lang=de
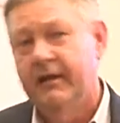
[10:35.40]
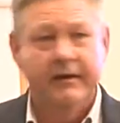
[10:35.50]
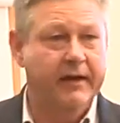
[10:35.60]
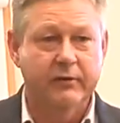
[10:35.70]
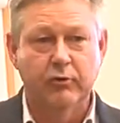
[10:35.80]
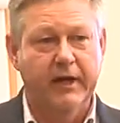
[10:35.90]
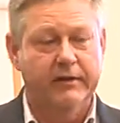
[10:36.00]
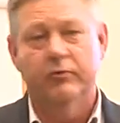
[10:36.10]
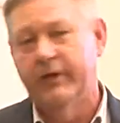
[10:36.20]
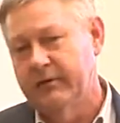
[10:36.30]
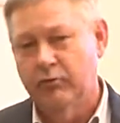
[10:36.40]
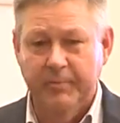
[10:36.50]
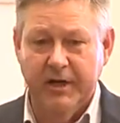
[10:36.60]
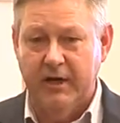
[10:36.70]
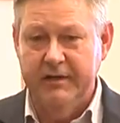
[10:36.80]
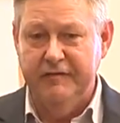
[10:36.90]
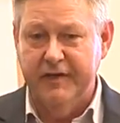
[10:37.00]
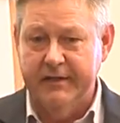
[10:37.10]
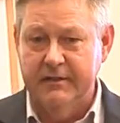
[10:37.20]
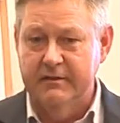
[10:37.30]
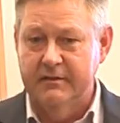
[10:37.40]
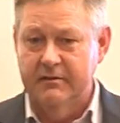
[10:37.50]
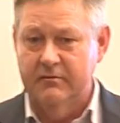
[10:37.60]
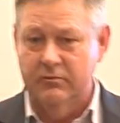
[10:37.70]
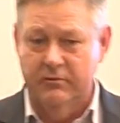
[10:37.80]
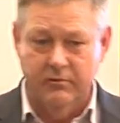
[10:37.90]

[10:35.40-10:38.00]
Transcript: Nano-Nano-Nano-Bereich fertigen und,